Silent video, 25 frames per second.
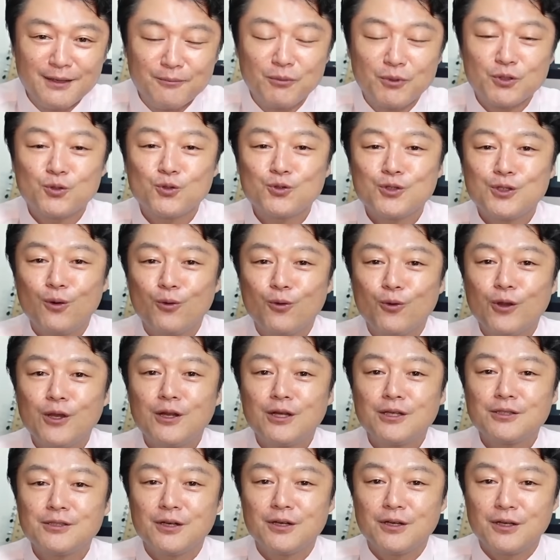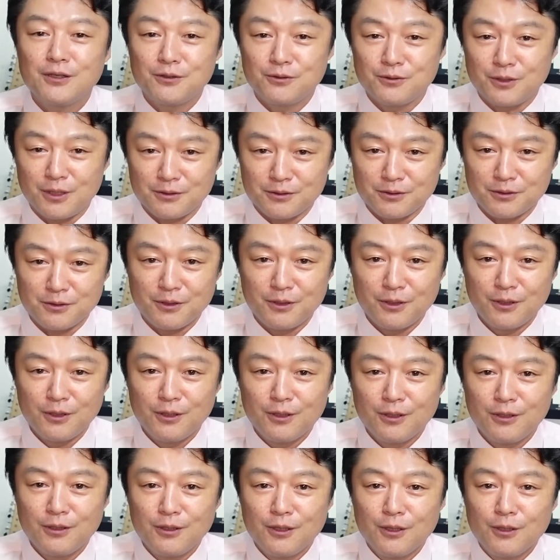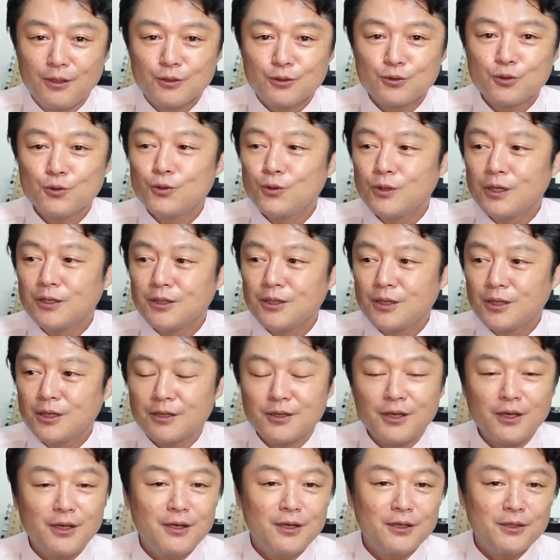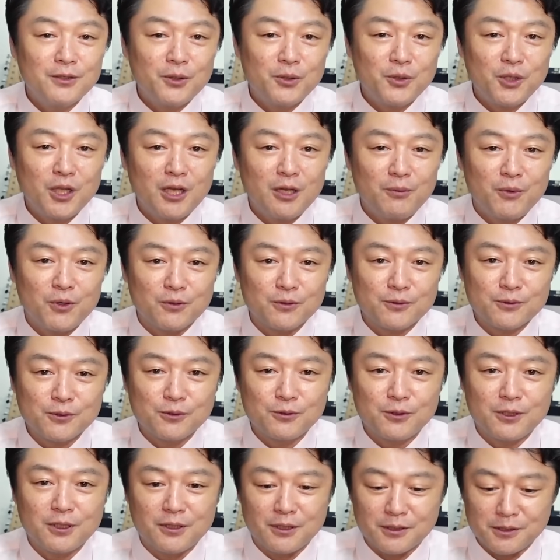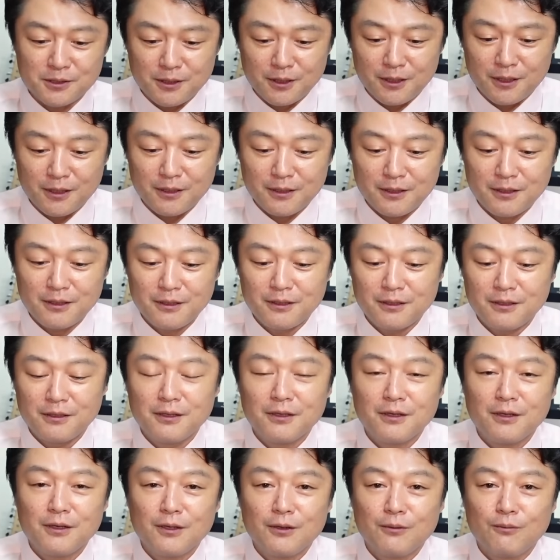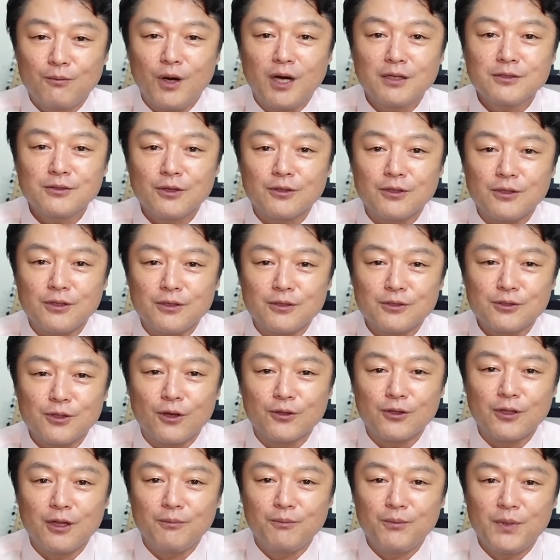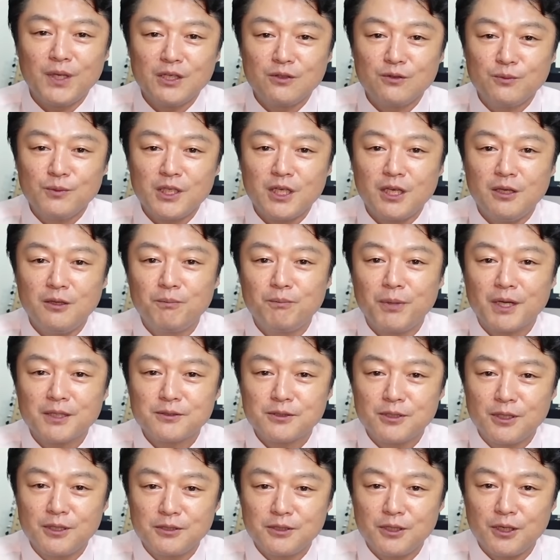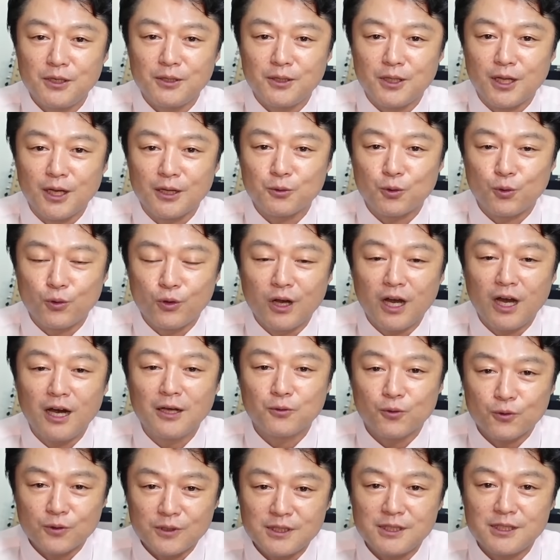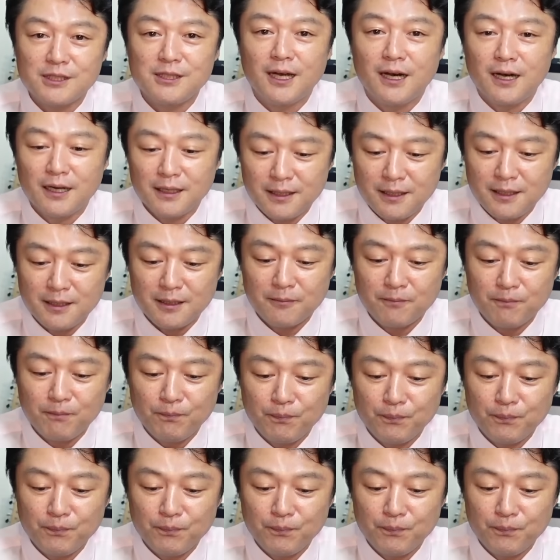まあ、そうしたお偉いさんがいるんですその方が現役でテレビを作ってた時代まさに3年 B 組金八先生だとかの時代、